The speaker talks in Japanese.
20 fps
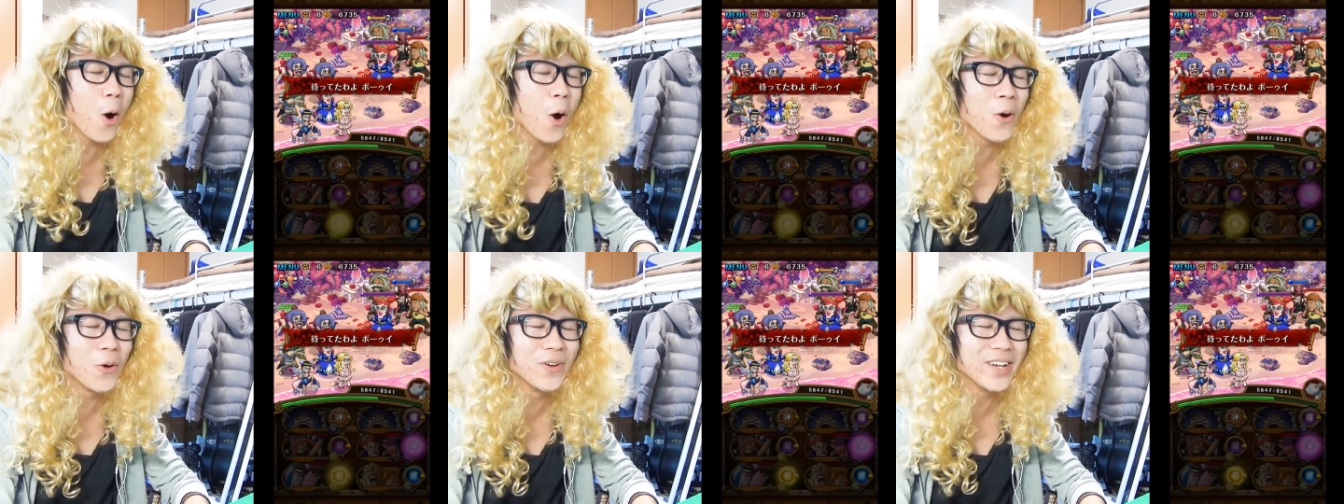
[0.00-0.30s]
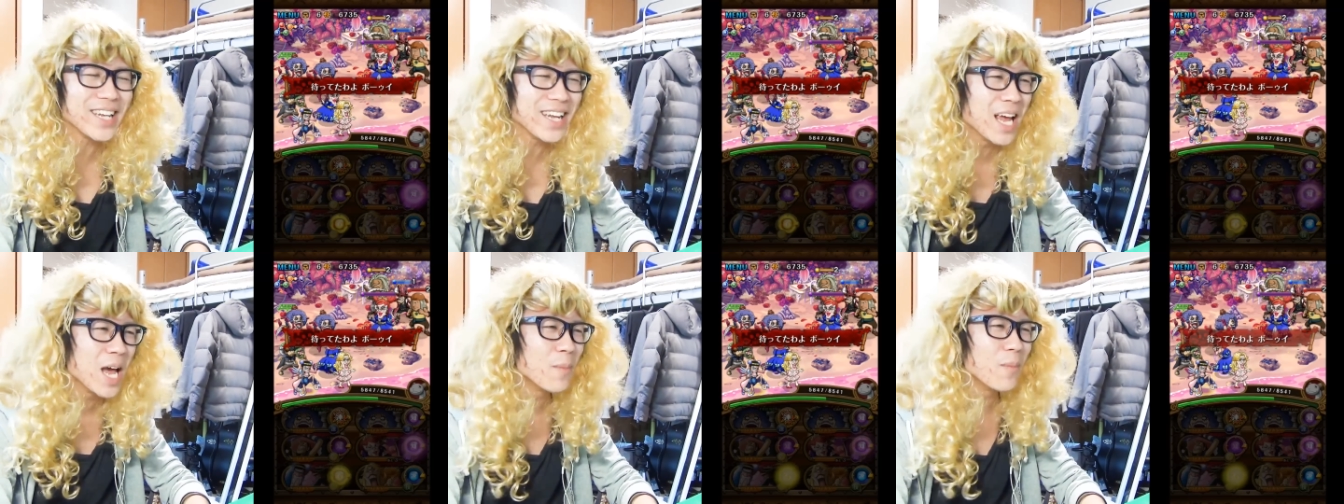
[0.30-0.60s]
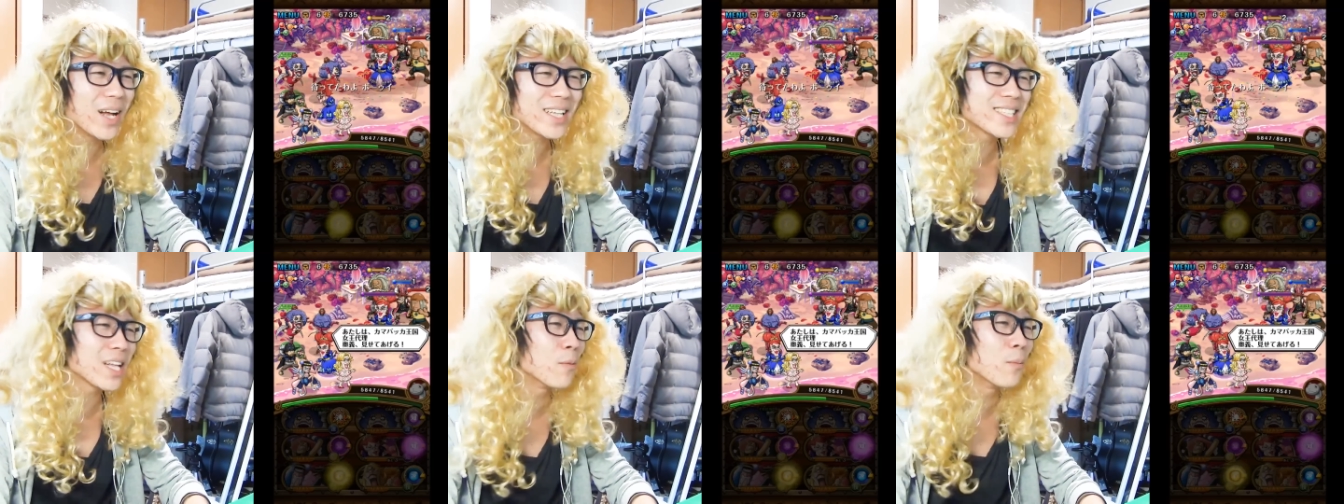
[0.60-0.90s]
ボーイ。
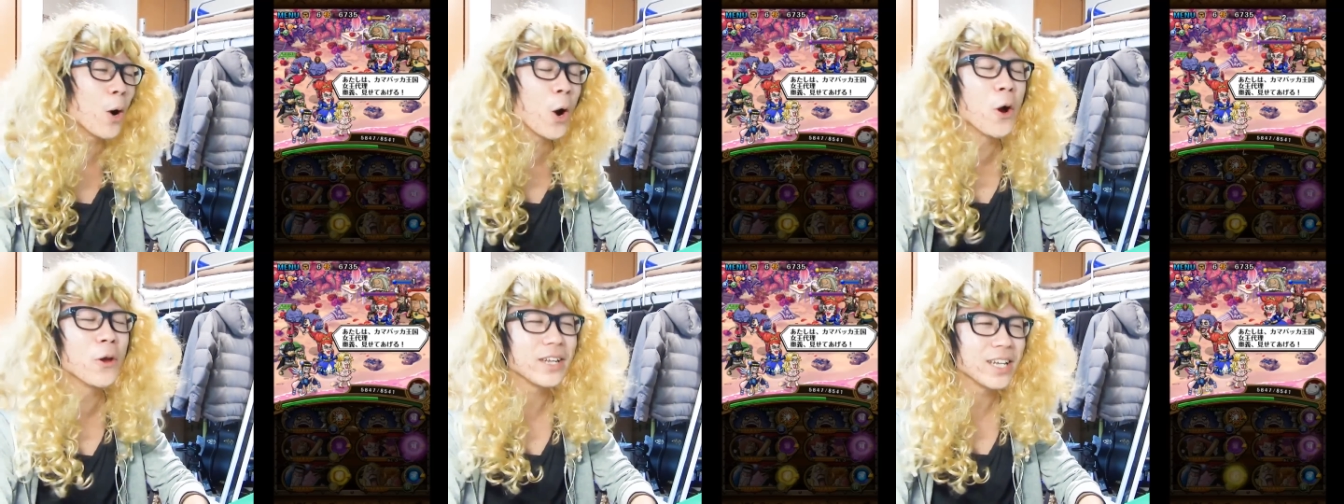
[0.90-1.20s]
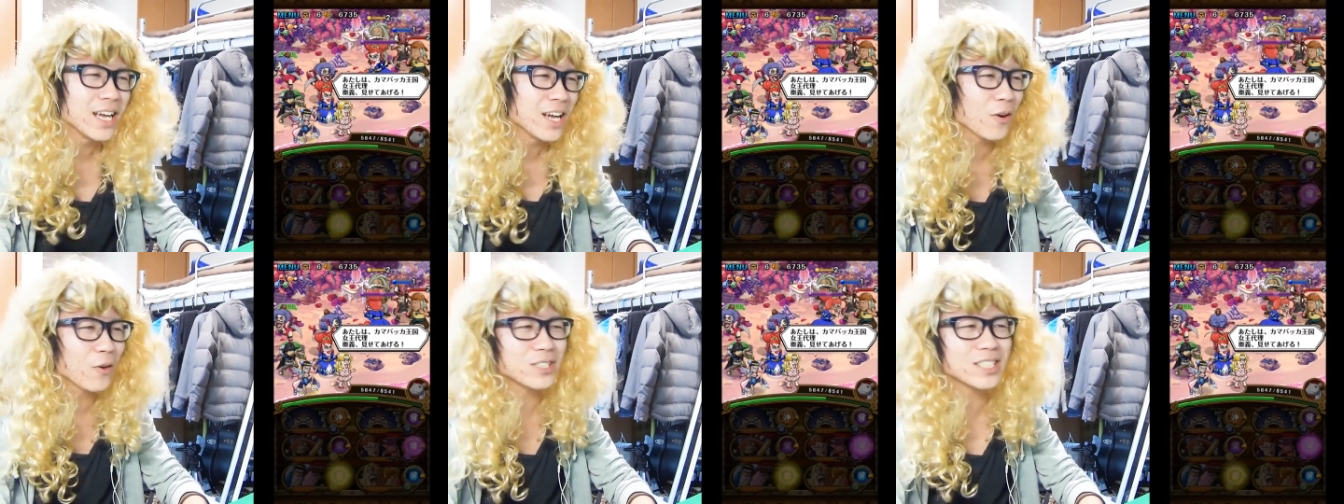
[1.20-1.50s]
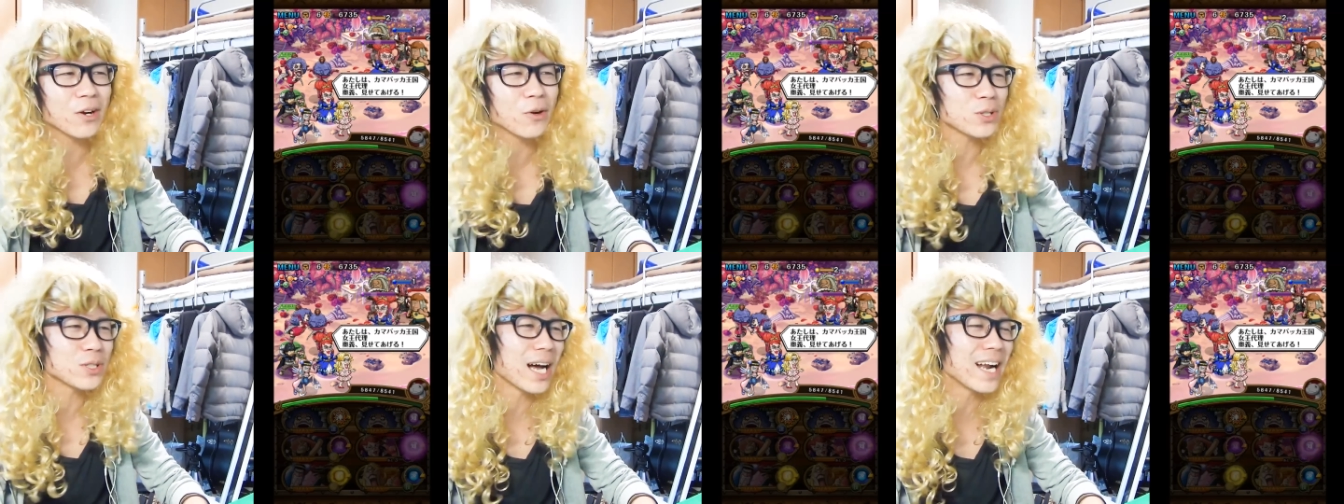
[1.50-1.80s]
待って、ボーイ。こ
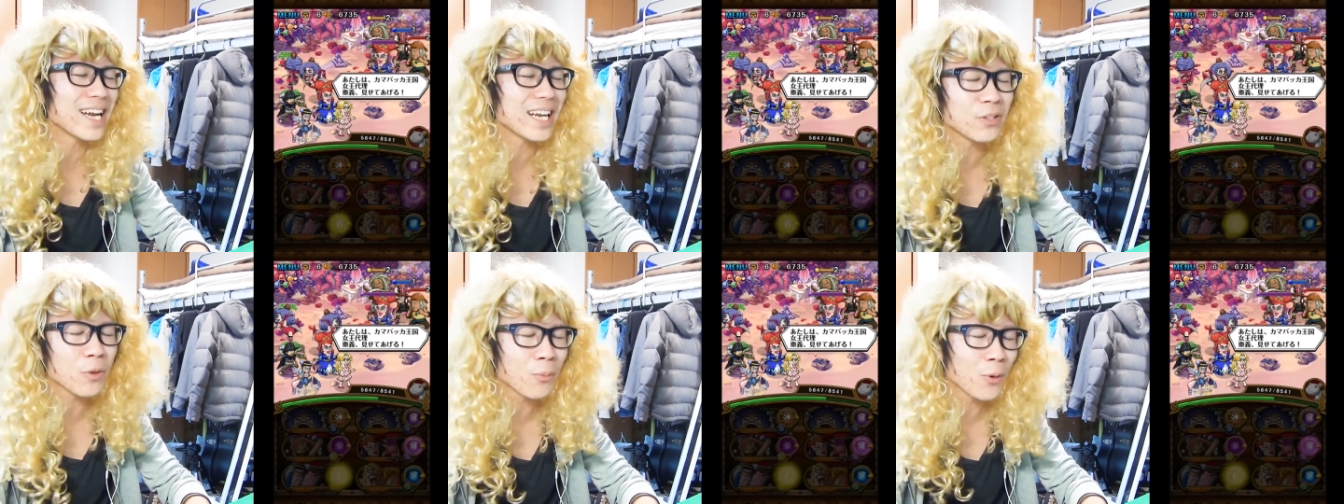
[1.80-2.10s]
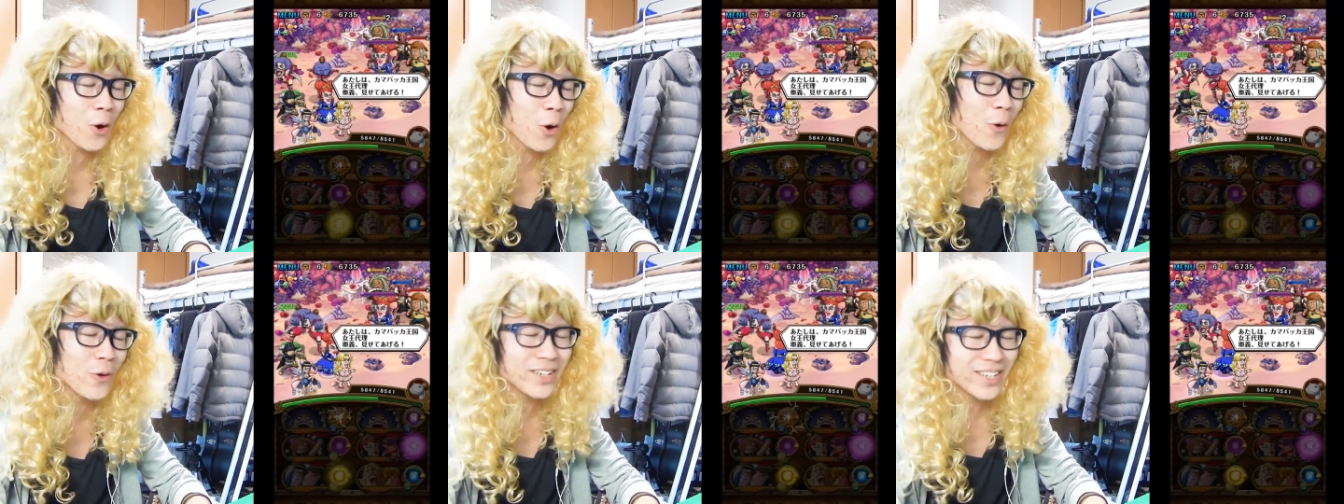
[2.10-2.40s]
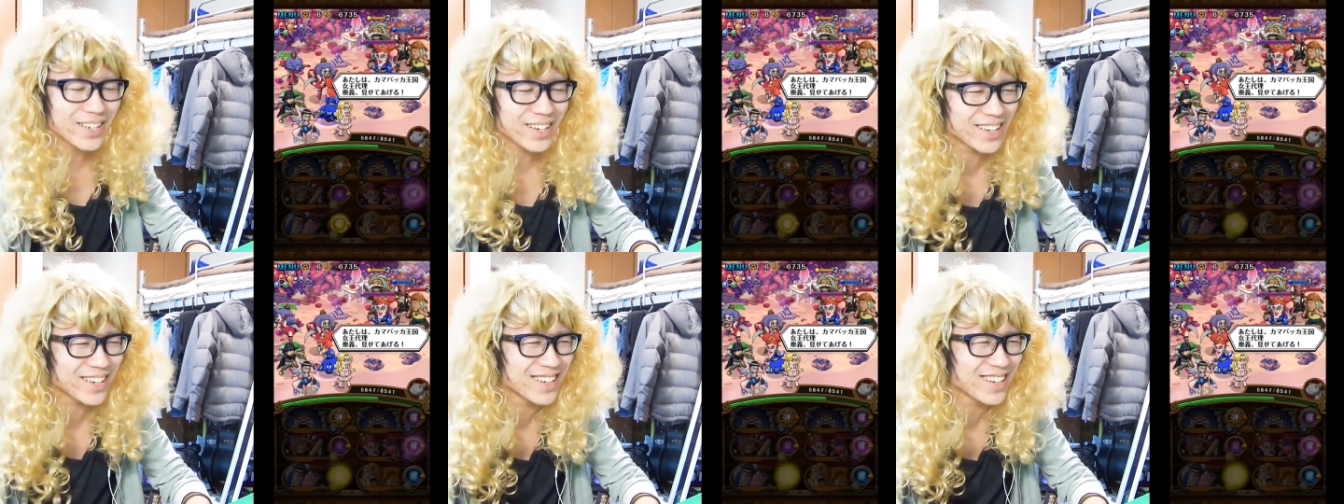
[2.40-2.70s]
ちらこそありがとう、
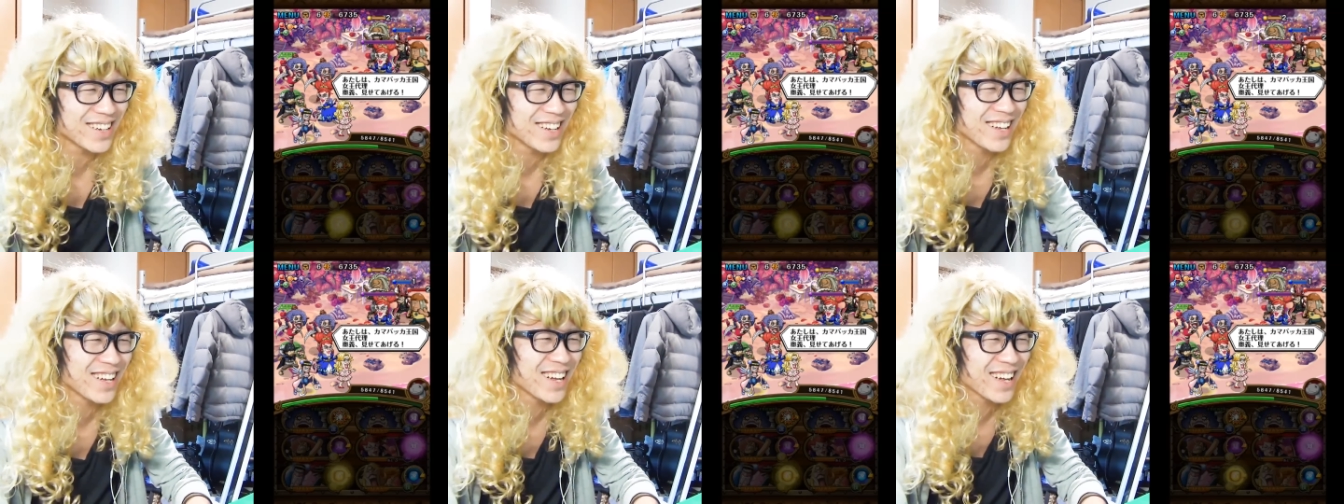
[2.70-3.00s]
ボーイ。